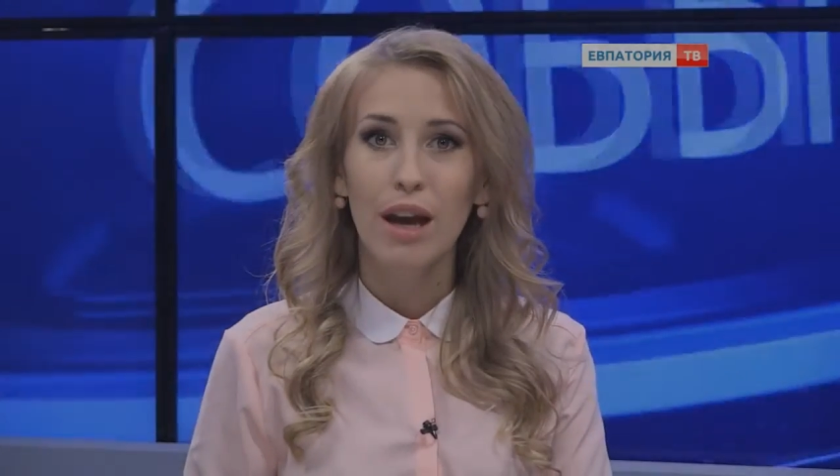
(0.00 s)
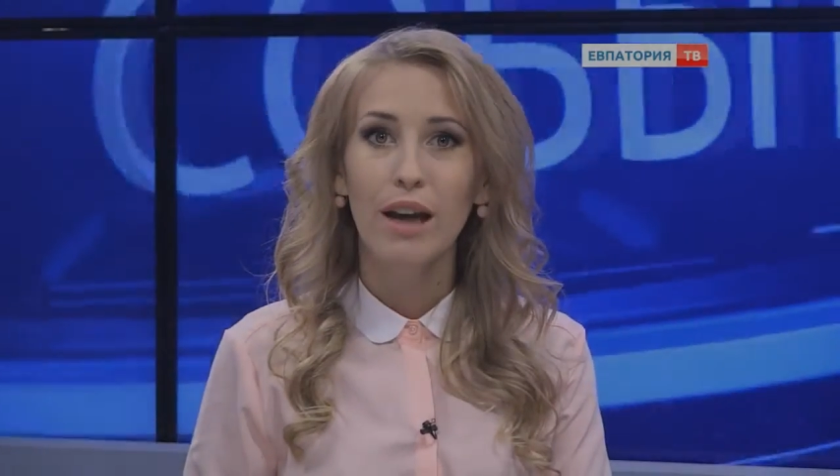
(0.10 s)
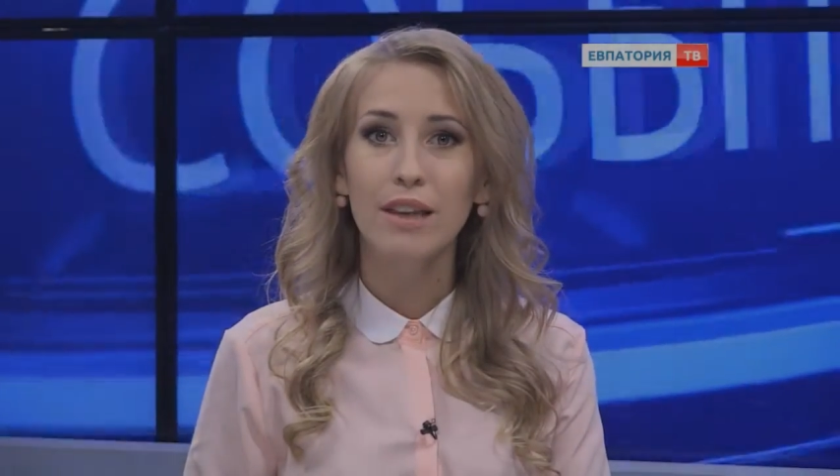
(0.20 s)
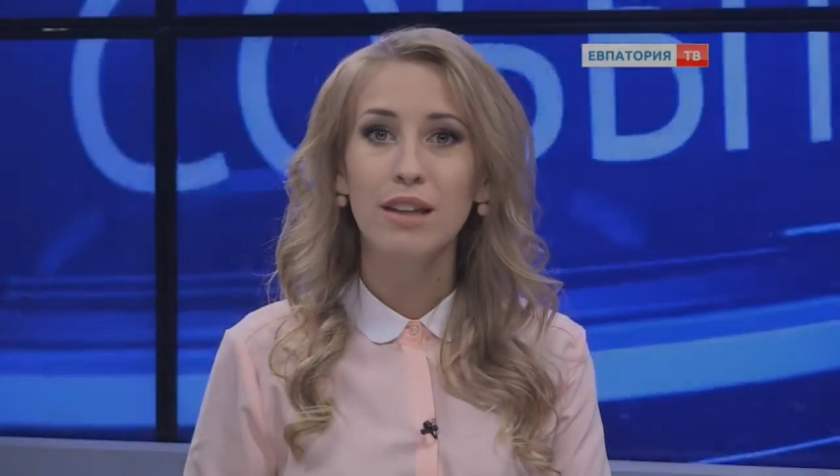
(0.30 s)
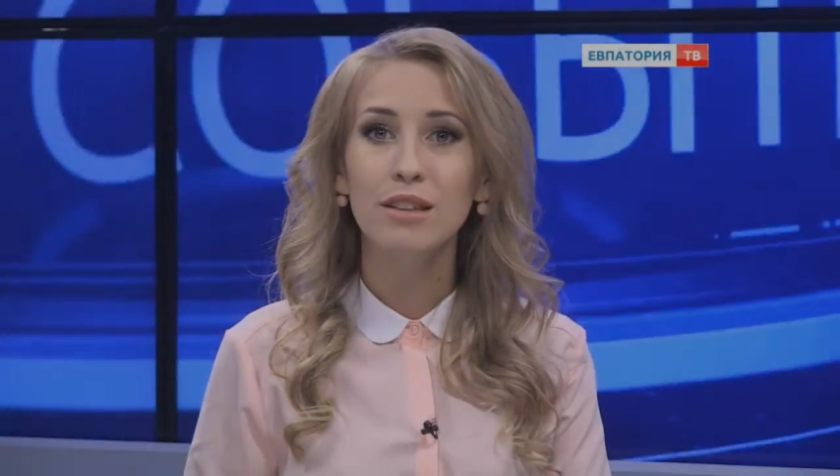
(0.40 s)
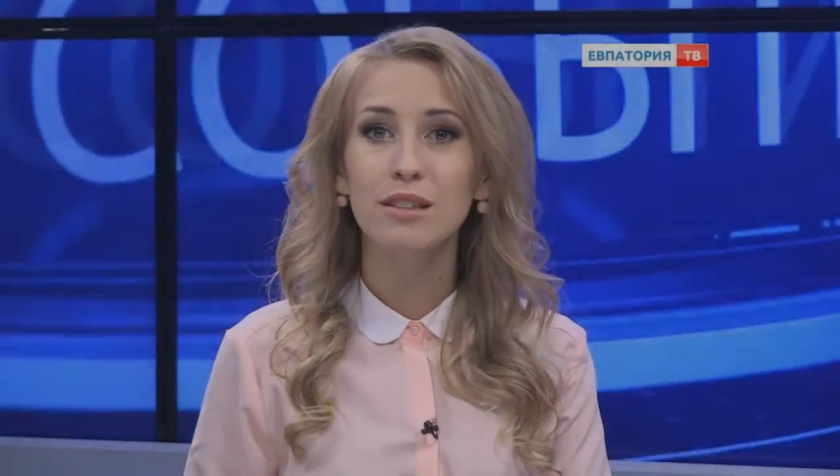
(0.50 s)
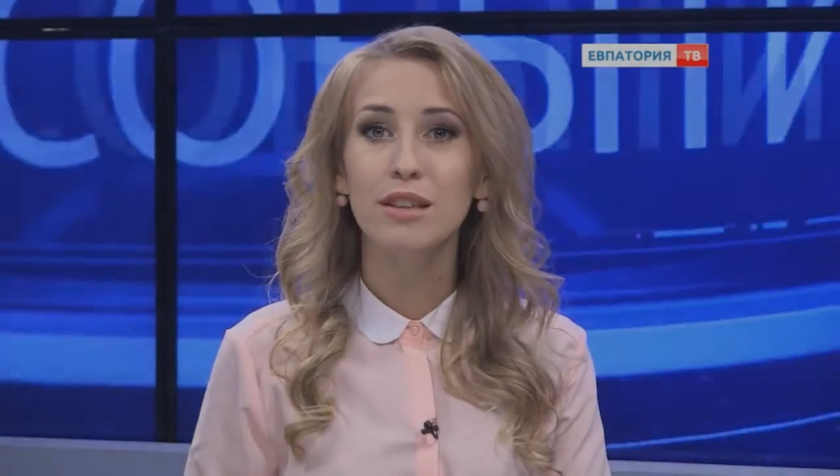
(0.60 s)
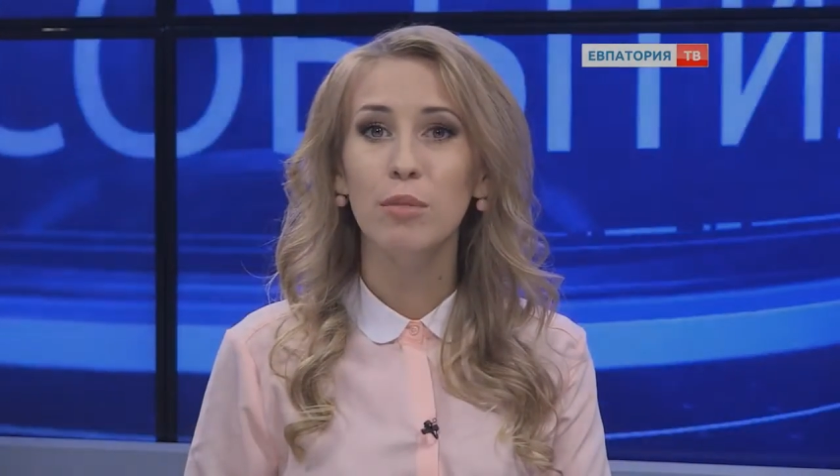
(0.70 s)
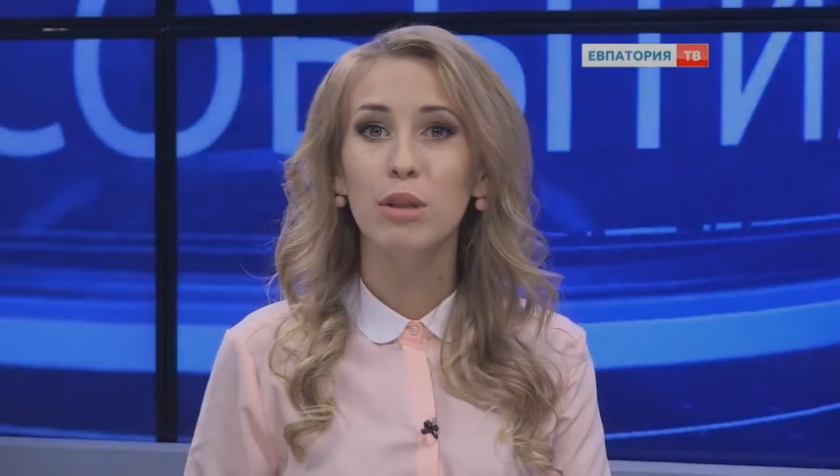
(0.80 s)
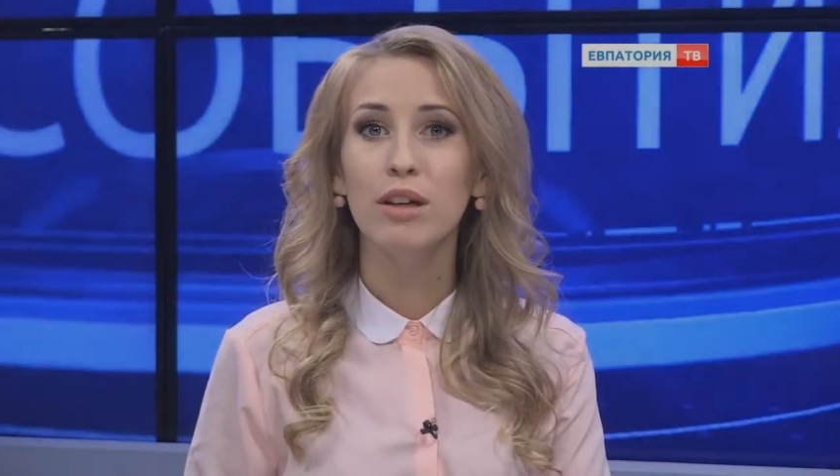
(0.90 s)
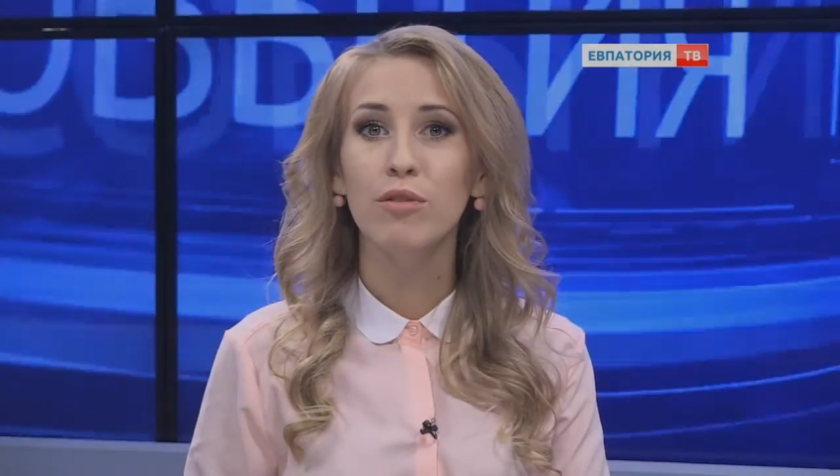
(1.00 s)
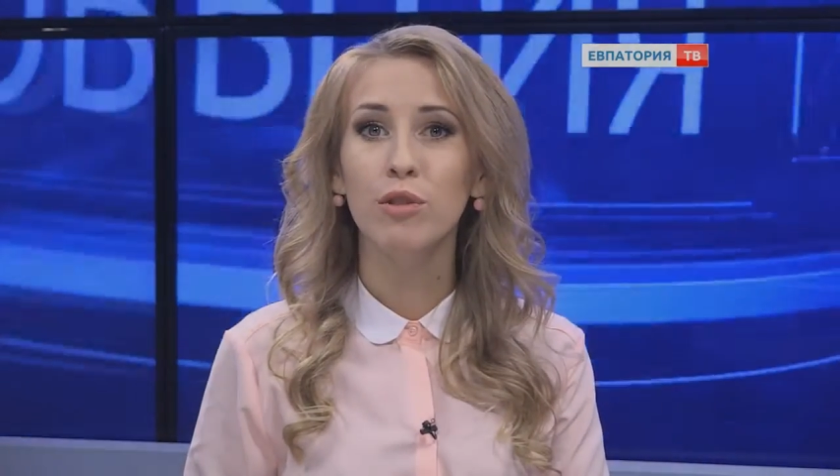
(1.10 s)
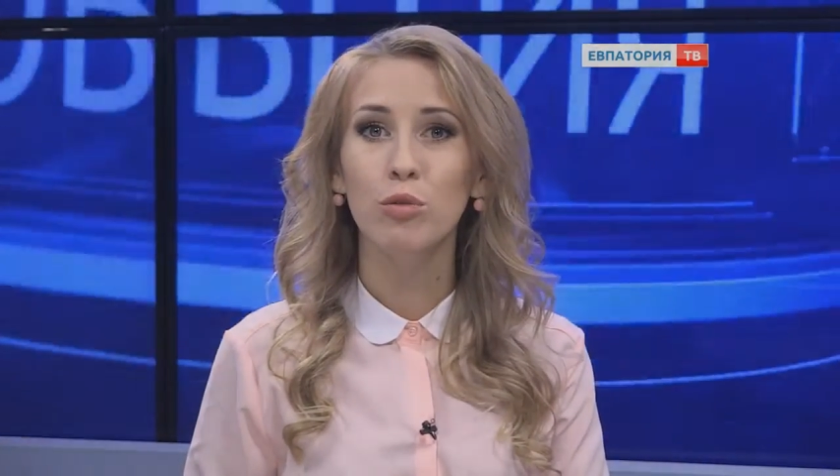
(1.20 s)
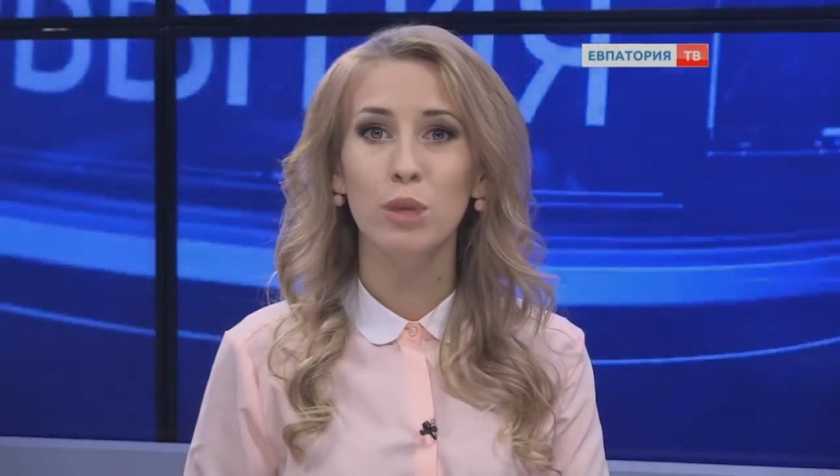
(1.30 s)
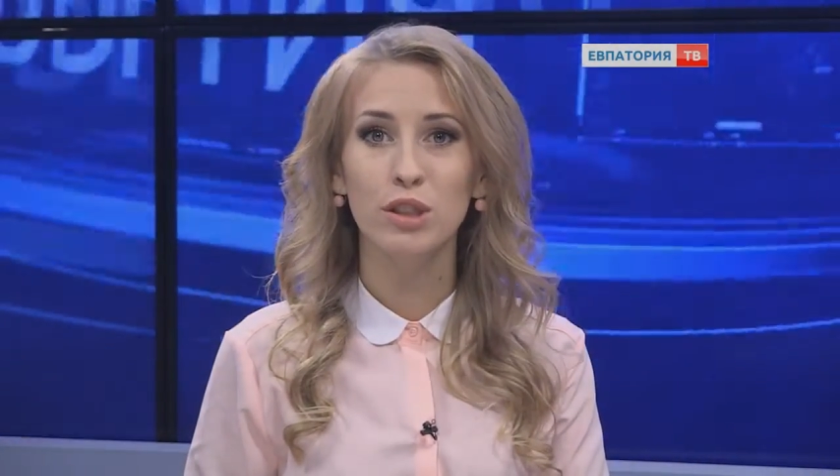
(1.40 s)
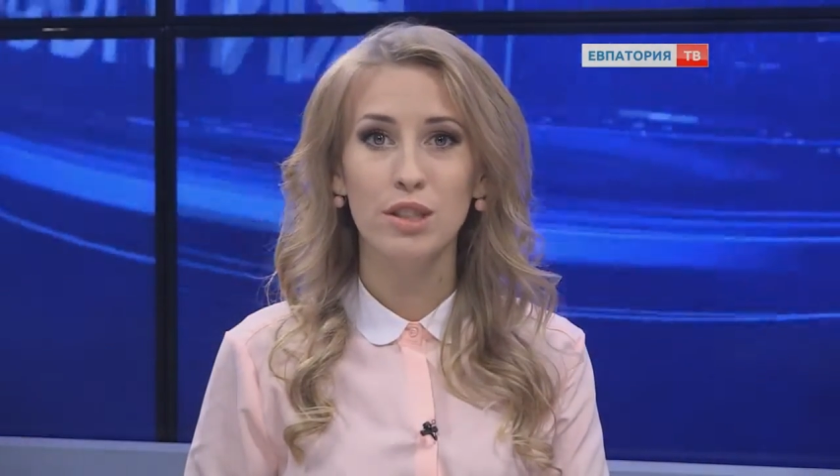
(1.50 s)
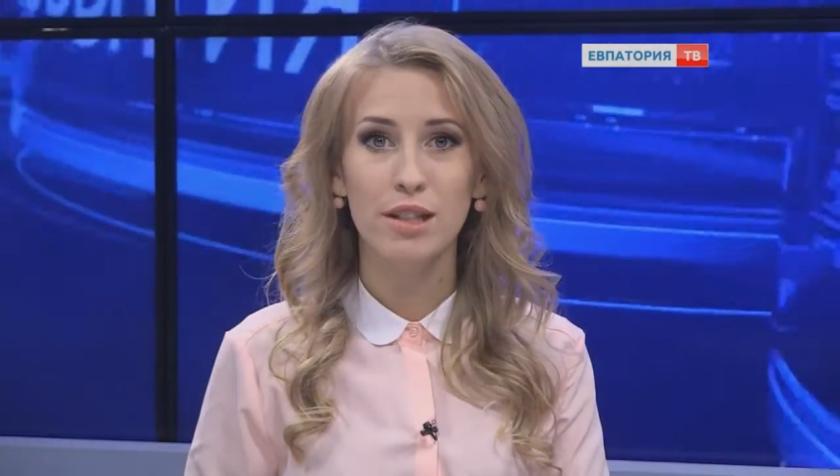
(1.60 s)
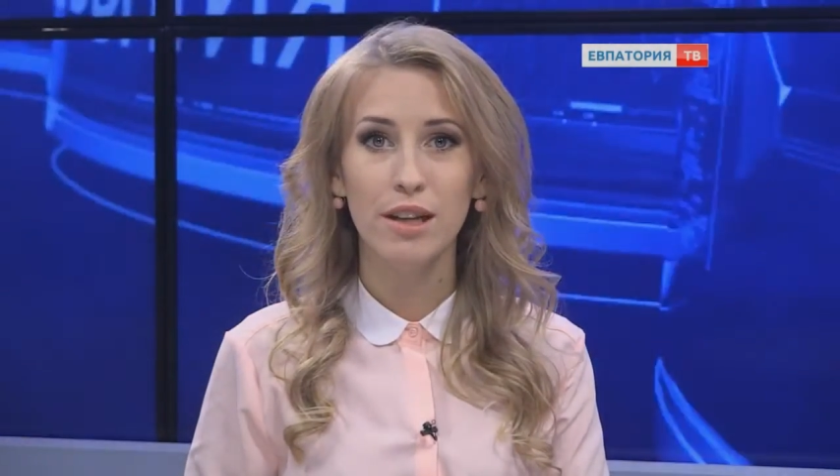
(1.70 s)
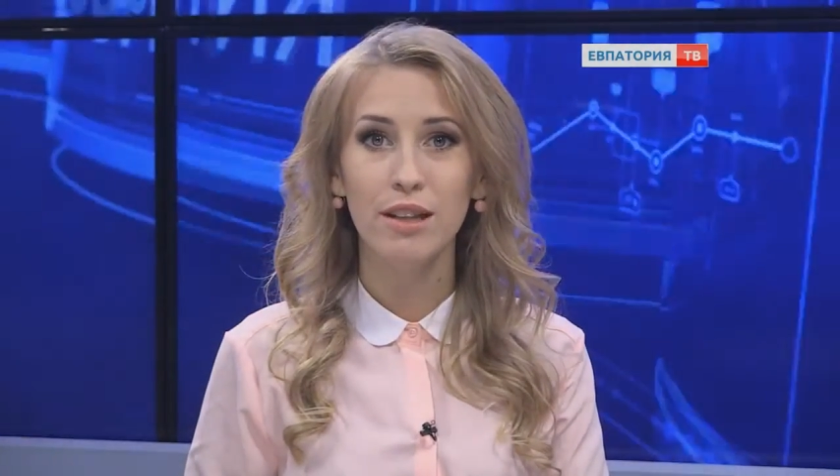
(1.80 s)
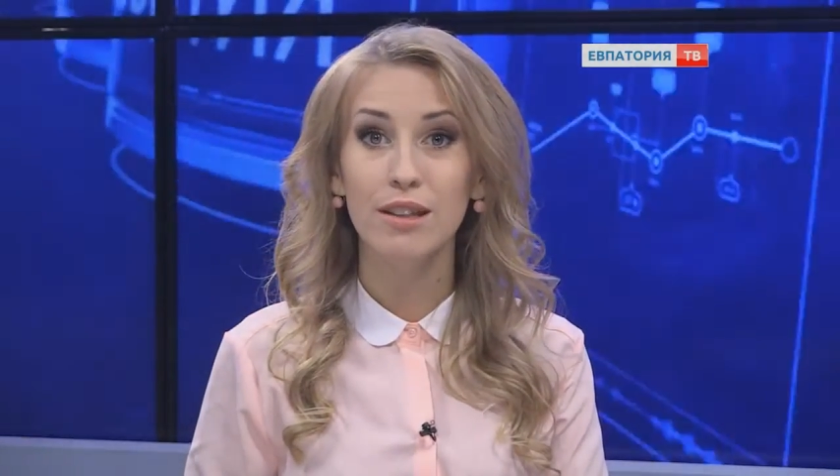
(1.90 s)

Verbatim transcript: «Океан» разгромил кафе у «Бахчисарай»,